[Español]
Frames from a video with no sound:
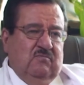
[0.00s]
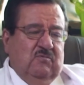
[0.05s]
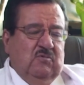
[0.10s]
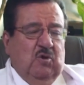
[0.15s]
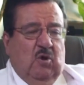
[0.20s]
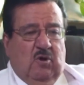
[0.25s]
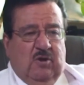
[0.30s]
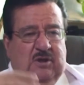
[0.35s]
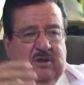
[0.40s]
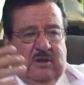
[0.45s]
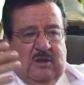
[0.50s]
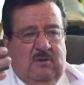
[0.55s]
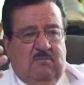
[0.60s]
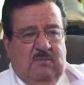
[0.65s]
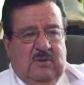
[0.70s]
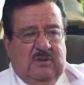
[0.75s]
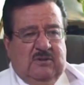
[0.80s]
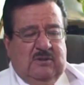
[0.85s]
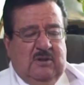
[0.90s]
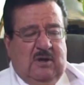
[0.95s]

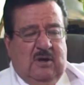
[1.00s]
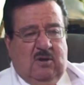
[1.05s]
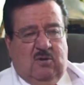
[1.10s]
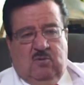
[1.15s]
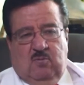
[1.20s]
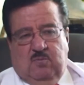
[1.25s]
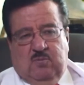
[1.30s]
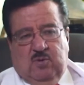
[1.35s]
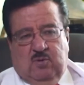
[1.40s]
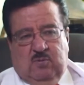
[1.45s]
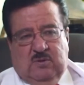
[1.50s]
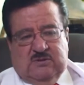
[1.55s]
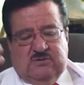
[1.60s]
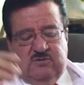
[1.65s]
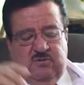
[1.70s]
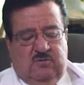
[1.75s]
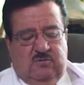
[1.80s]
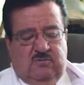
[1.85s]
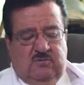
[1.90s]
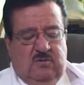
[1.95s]
Lógicamente la
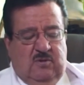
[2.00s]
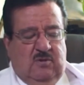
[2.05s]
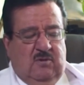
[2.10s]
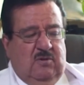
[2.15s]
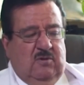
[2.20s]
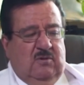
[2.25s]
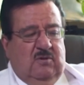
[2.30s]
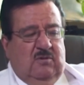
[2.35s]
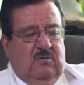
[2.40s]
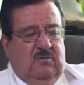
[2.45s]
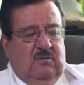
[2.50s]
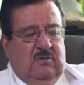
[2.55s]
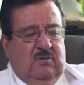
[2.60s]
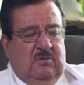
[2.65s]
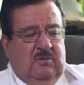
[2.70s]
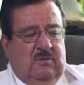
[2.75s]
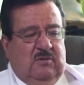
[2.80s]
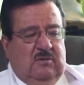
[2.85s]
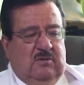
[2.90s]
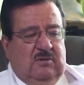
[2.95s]
comprobación
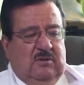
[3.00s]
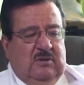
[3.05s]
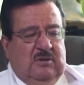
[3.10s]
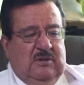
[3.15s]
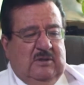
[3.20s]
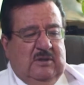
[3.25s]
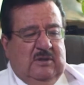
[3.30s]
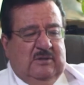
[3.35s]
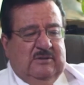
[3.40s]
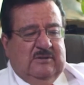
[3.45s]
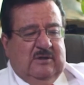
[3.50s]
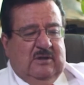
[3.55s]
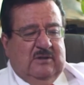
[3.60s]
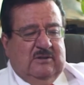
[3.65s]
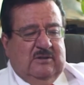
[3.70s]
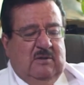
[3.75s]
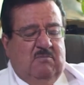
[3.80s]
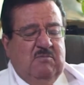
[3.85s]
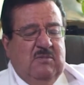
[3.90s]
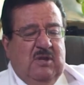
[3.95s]
y, y, el
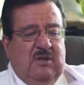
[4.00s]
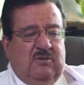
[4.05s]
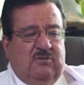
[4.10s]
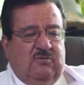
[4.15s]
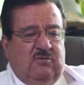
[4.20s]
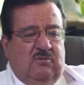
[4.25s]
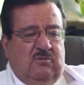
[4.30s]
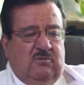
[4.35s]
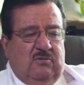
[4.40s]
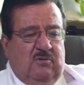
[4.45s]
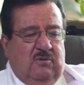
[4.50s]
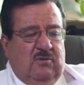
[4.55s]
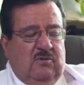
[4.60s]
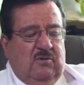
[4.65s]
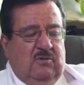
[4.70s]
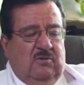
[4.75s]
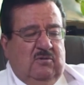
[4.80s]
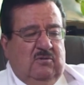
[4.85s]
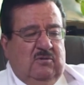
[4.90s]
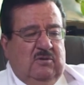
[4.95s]
tratamiento
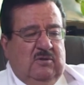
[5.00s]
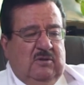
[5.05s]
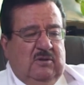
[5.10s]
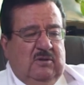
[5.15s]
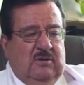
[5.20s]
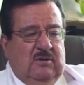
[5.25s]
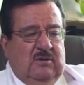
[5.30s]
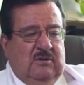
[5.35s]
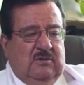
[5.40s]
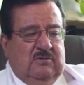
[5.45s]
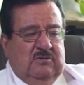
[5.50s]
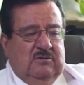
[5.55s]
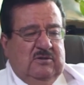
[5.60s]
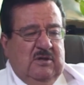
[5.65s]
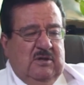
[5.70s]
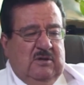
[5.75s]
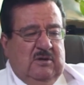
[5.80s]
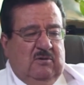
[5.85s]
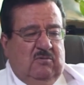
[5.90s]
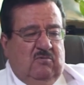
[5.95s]

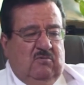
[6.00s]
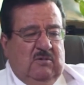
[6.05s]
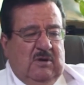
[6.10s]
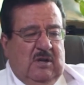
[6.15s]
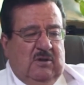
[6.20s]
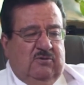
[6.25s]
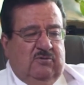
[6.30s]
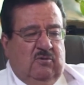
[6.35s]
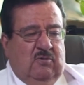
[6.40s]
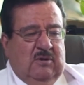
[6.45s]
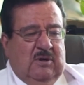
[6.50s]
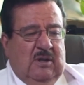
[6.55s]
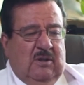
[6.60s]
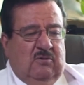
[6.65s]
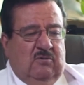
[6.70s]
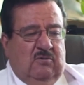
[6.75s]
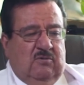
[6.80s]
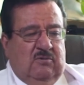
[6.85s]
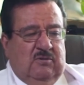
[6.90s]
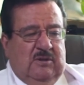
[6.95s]
tienen un alto
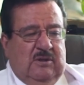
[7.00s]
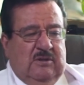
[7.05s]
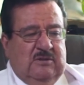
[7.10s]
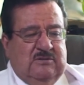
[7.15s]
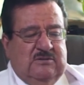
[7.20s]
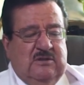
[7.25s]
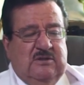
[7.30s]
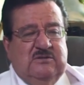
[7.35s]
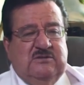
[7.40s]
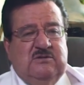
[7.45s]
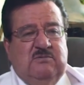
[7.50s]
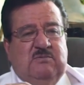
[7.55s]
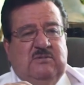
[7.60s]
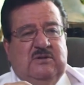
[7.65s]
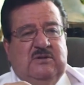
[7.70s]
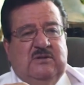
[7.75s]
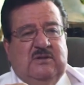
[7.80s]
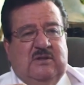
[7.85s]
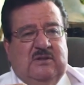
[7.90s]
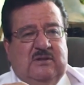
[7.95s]
grado de
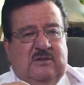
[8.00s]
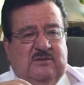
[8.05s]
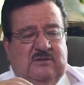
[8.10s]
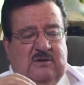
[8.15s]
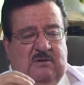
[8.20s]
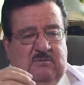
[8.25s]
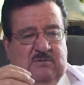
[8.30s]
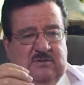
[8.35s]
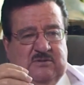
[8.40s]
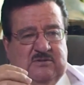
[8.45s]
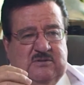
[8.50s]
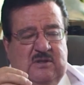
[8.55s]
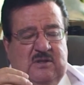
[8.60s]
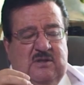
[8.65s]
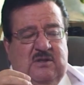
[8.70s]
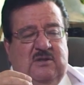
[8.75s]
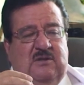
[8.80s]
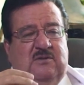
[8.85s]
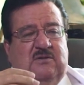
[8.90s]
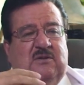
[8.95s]
sensibilidad a través
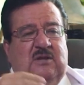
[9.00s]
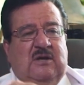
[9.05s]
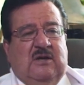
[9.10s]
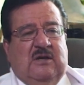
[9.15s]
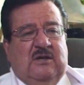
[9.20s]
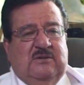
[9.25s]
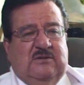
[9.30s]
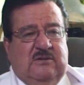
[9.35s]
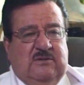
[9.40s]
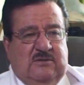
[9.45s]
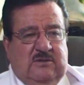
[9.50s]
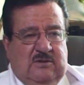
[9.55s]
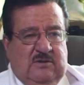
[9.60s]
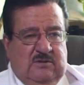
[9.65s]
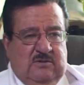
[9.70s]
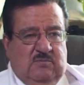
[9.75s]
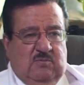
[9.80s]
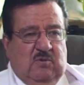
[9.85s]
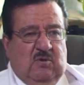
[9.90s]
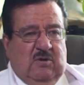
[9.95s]
del
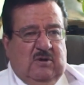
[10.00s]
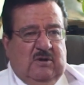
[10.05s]
cateterismo